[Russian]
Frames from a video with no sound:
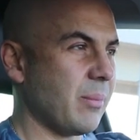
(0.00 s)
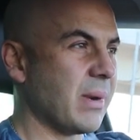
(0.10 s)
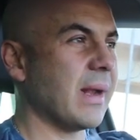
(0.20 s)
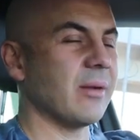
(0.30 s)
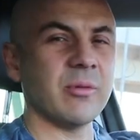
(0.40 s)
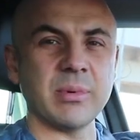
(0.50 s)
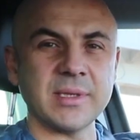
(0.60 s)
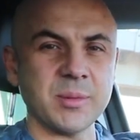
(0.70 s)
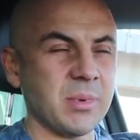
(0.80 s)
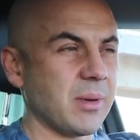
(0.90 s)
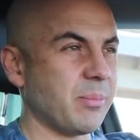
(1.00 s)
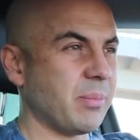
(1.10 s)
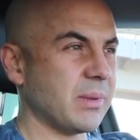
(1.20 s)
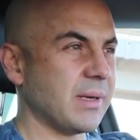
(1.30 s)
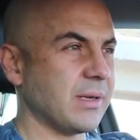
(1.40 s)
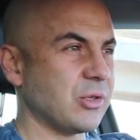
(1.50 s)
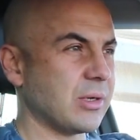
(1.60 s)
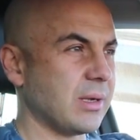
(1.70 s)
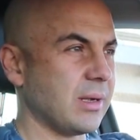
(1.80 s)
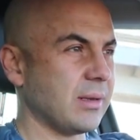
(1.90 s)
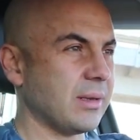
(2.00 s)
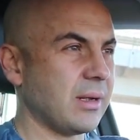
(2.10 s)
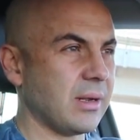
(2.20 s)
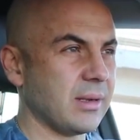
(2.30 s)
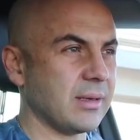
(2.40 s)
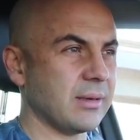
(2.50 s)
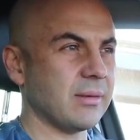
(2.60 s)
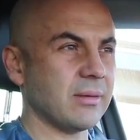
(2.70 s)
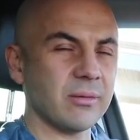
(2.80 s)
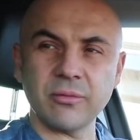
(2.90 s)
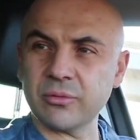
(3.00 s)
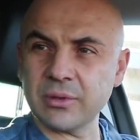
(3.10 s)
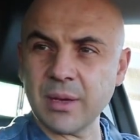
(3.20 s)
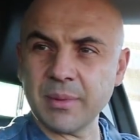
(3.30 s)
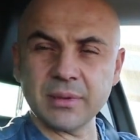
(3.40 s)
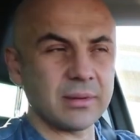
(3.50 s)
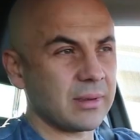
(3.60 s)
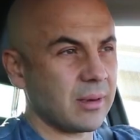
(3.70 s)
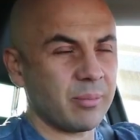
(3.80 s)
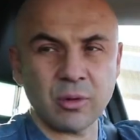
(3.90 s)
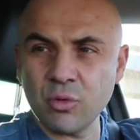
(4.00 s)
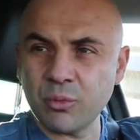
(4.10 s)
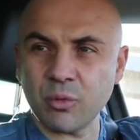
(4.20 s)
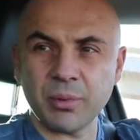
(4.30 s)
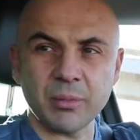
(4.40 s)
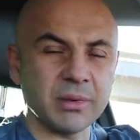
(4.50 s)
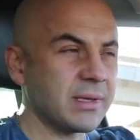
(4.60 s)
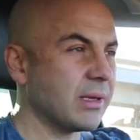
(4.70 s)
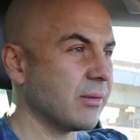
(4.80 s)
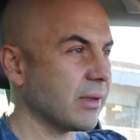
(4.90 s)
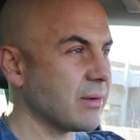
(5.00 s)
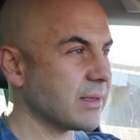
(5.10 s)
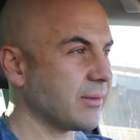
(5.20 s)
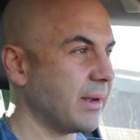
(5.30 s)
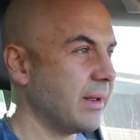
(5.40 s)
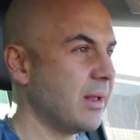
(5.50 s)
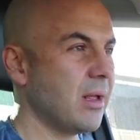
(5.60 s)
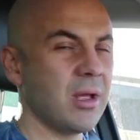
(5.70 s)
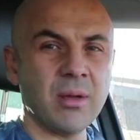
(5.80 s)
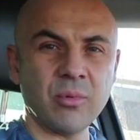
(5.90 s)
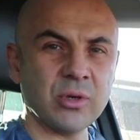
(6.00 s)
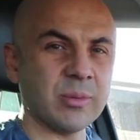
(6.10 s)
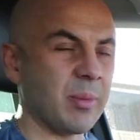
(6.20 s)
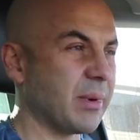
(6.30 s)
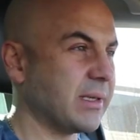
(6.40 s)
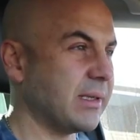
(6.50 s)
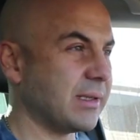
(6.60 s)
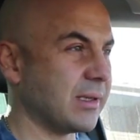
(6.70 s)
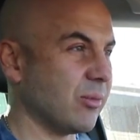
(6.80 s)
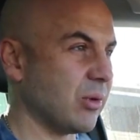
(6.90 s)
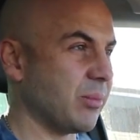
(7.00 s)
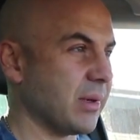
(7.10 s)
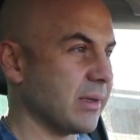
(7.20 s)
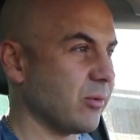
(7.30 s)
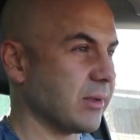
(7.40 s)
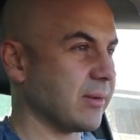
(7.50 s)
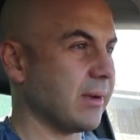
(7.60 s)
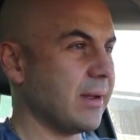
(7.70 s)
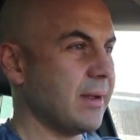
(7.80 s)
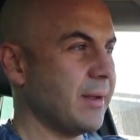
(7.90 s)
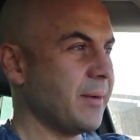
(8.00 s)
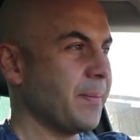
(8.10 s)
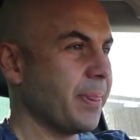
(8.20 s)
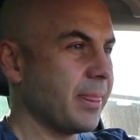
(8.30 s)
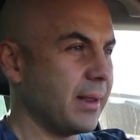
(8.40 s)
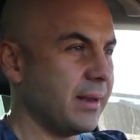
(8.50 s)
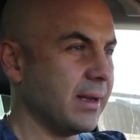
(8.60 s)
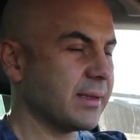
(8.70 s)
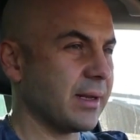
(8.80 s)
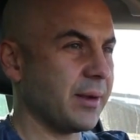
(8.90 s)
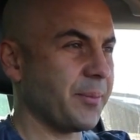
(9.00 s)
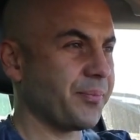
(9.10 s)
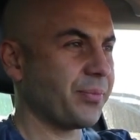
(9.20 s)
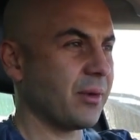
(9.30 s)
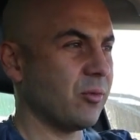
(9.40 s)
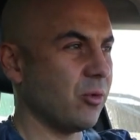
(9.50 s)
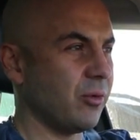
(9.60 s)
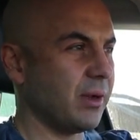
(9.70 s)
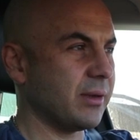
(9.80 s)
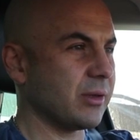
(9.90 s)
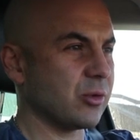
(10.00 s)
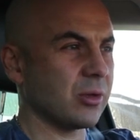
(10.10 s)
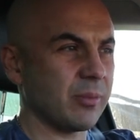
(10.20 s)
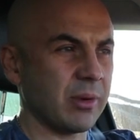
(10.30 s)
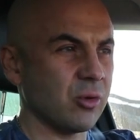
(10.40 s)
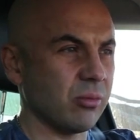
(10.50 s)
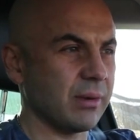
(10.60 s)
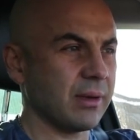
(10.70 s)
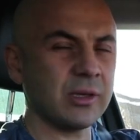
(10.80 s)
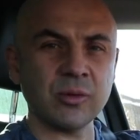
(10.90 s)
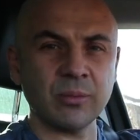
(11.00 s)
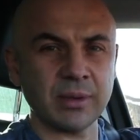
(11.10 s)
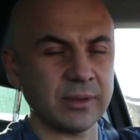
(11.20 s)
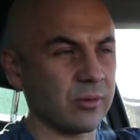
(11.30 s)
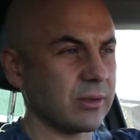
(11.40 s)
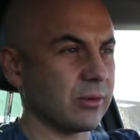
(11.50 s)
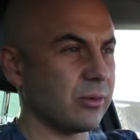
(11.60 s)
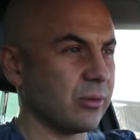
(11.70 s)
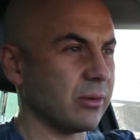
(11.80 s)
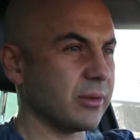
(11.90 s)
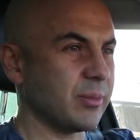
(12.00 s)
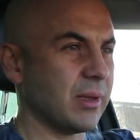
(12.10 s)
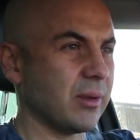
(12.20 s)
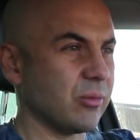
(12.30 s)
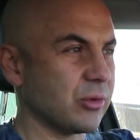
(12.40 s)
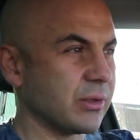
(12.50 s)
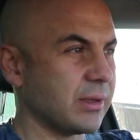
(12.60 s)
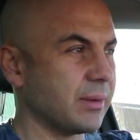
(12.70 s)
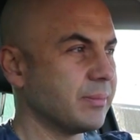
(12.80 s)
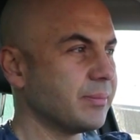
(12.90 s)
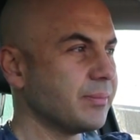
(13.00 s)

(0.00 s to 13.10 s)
правильно выбрать себе подрядчика на фундамент, на покупку, приобретение винтовых свай, просто попроситесь к нему на производство. Если вы увидите что-то подобное нашему производству, то смело можете